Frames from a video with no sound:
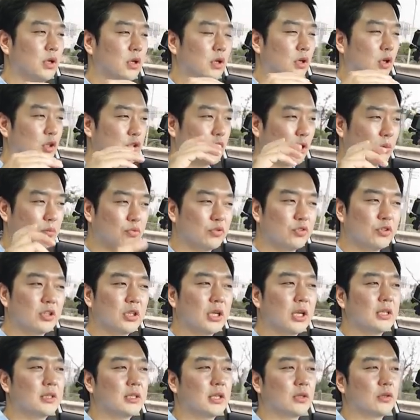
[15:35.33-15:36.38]

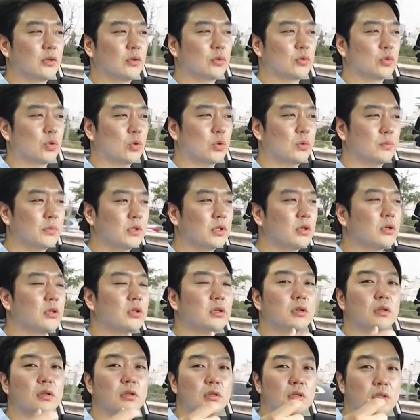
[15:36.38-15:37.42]
여성분들한테도 조금
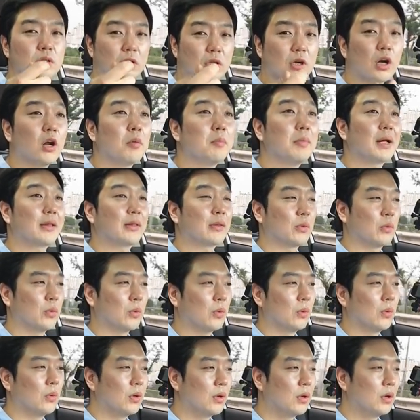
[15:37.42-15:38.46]
더 덜
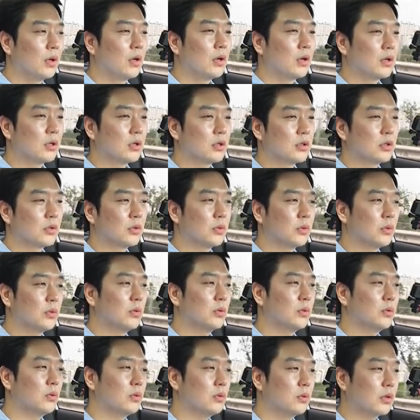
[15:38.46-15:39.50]
맞고,
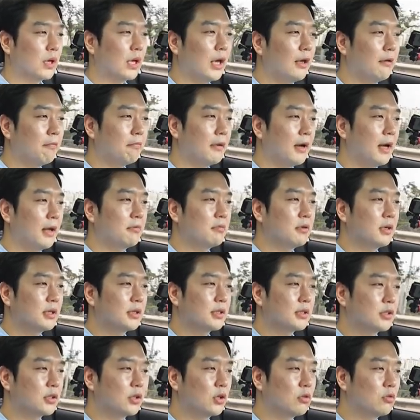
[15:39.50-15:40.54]
그리고 K5
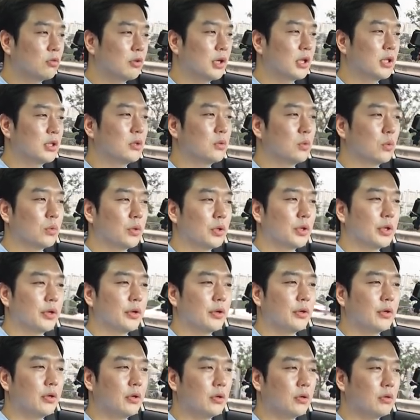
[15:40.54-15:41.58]
같은 경우에는
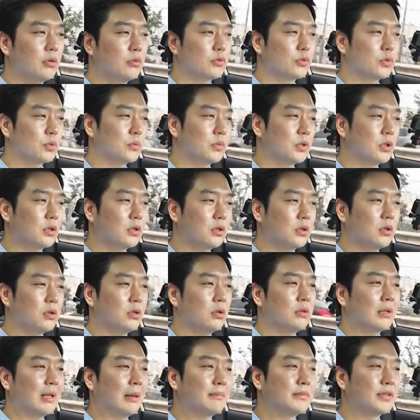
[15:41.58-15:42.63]
오히려 좀
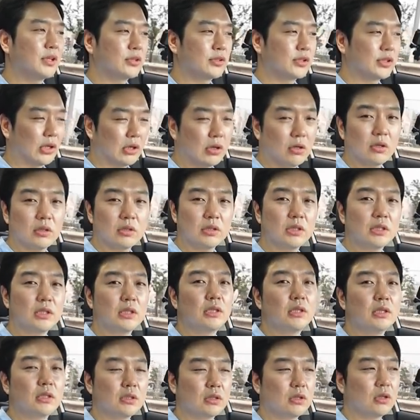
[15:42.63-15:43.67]
더
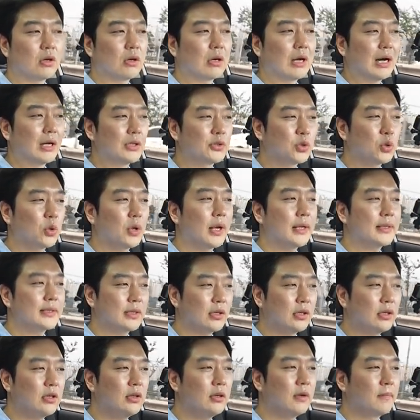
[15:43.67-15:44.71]
남성성을 더
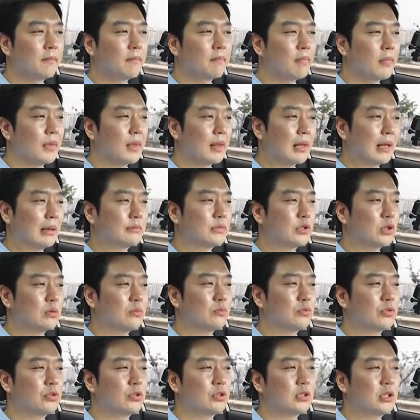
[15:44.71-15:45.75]
강조해서
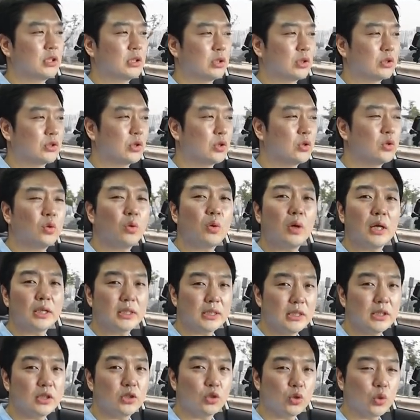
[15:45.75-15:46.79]
남성분들이 더
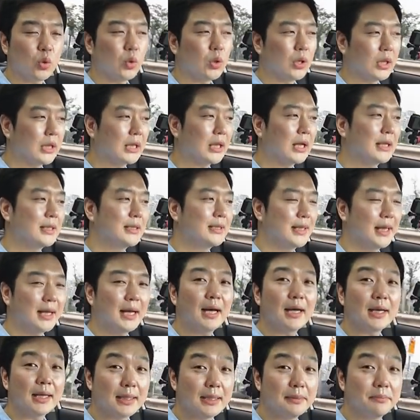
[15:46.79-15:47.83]
선호하실 수도 있다는
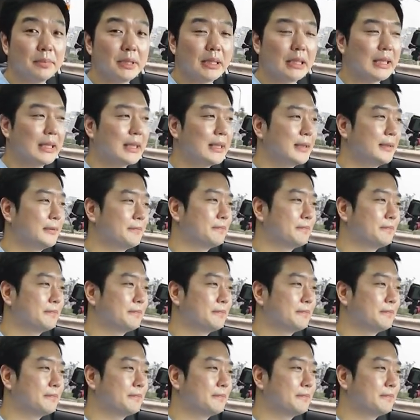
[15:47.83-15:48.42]
생각이 듭니다.